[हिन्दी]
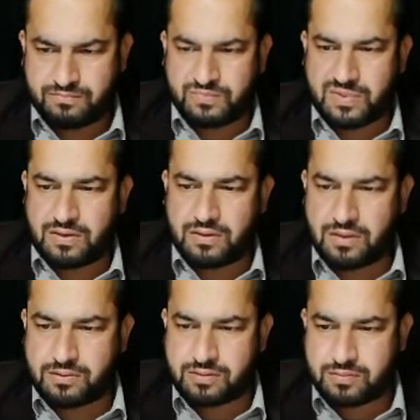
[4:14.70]
नहीं
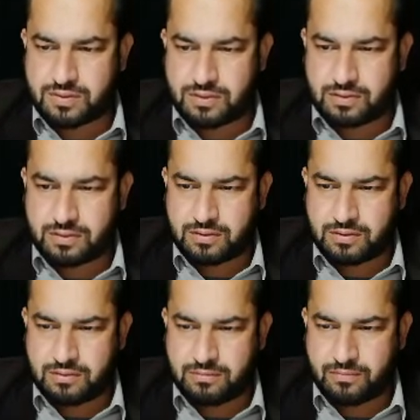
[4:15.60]
नाइन सब ट्रैक
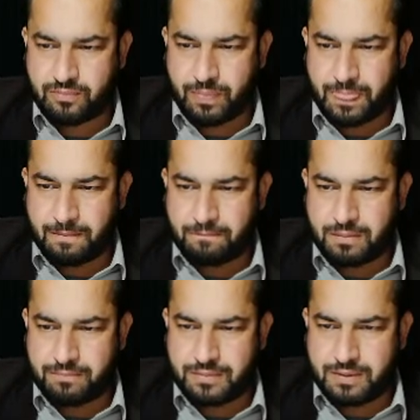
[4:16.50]
करें
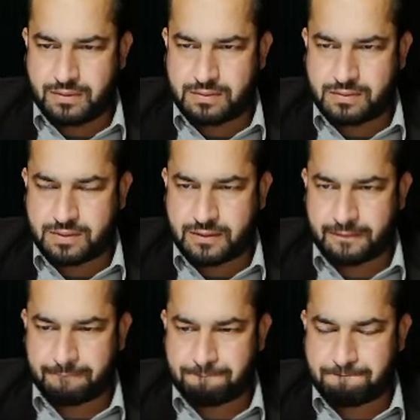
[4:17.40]
फिफ्टीन से
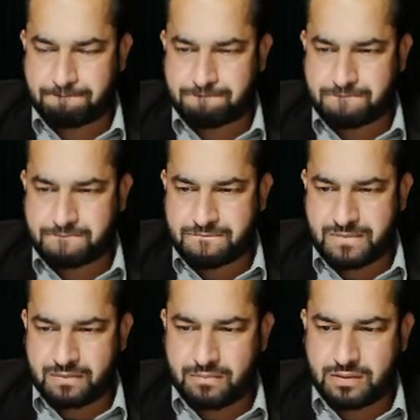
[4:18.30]

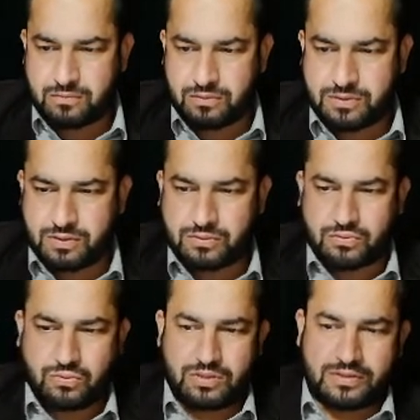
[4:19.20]
बिल्कुल सिक्स
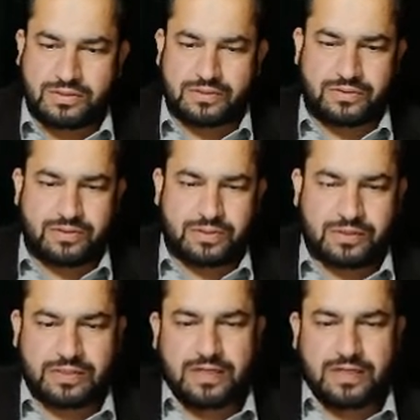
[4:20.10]
टू हंड्रेड सिक्सटी सिक्स